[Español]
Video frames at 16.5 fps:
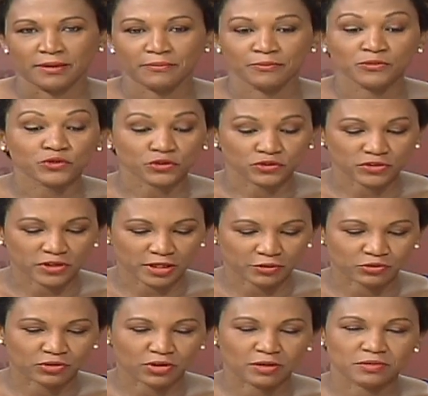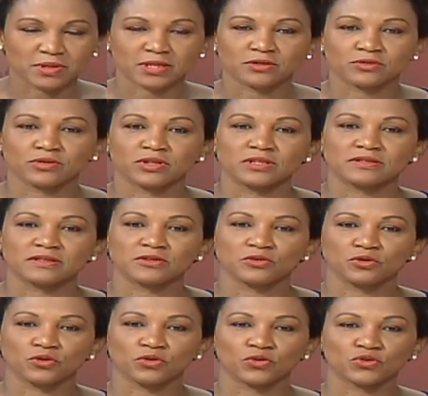Yo quisiera que ustedes vieran lo que dicen
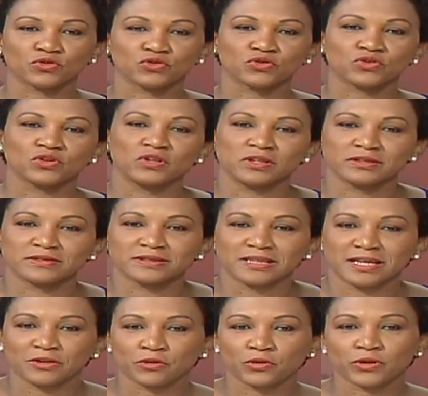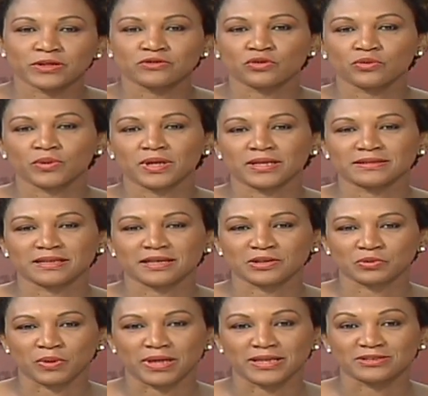dos eh, senadores sobre las
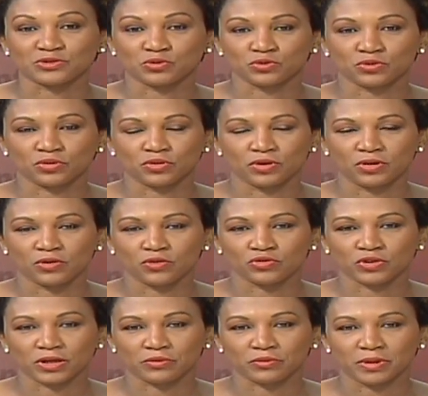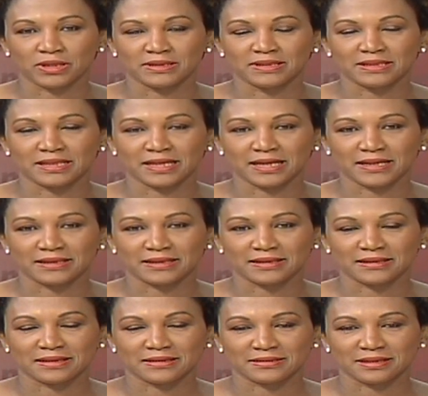actuales, eh, los actuales
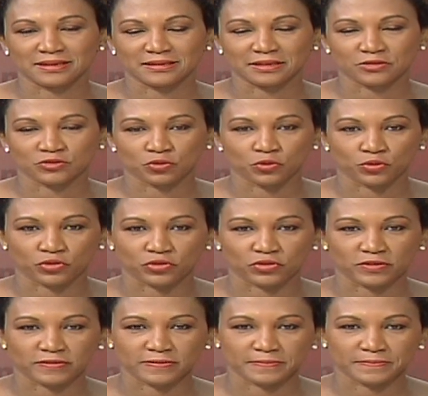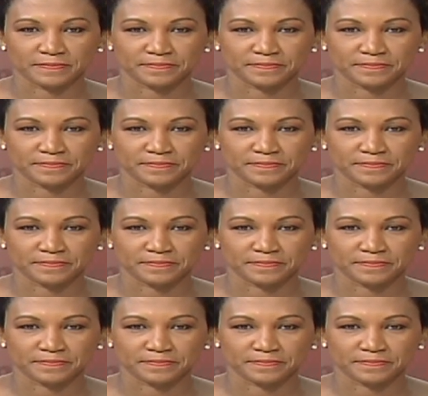integrantes de las altas cortes.